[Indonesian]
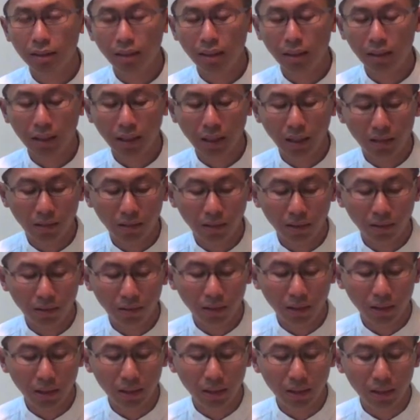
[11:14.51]
adalah
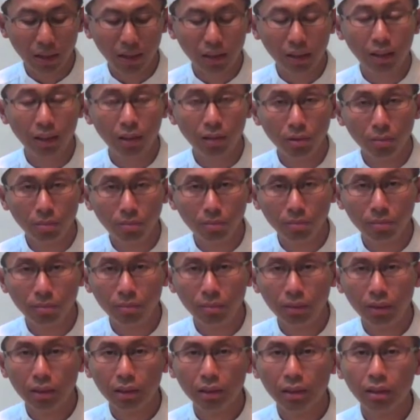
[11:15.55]
orang-orang yang hidup
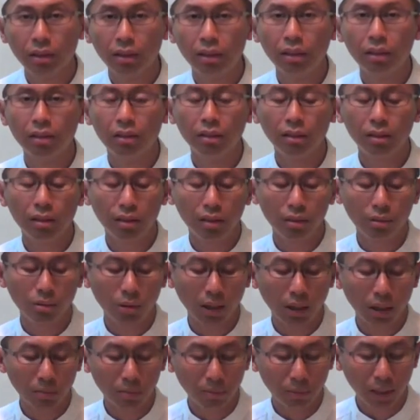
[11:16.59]
di sisi
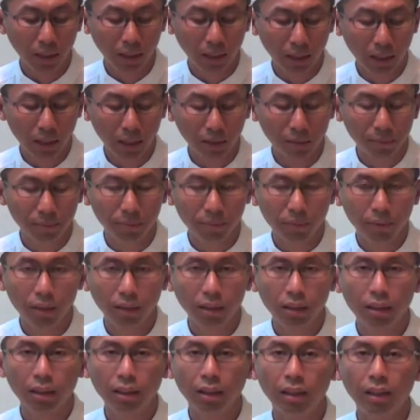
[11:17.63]
Tuhan mereka
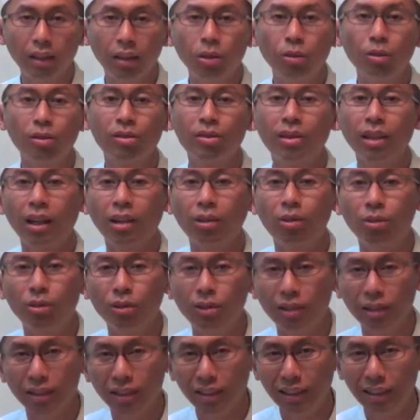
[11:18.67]
yurzakun.
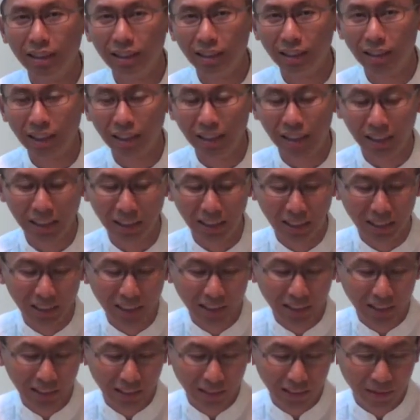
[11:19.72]
Nah ini
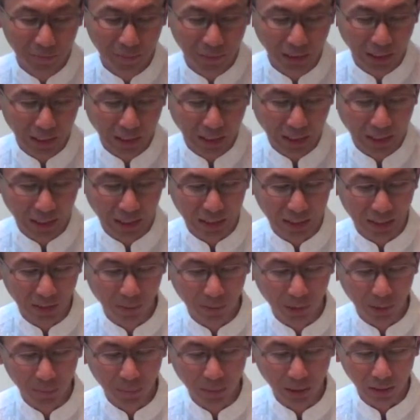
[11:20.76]
penekanannya
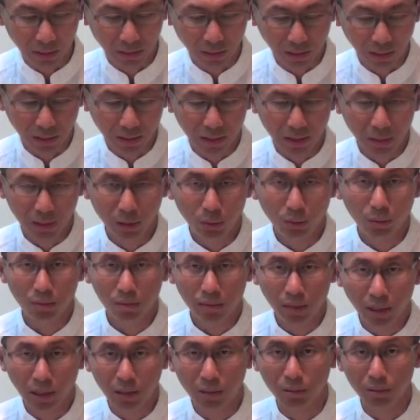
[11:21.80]
luar biasa.
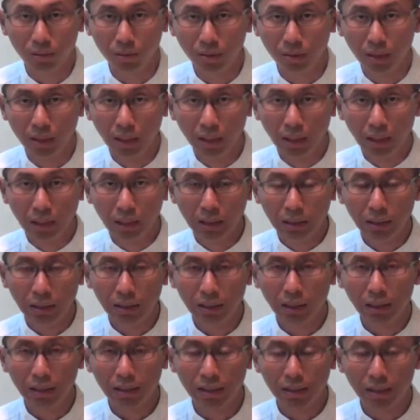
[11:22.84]
Yurzakun.
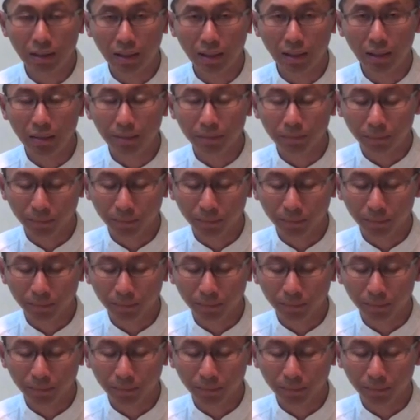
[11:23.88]
Jadi rizki,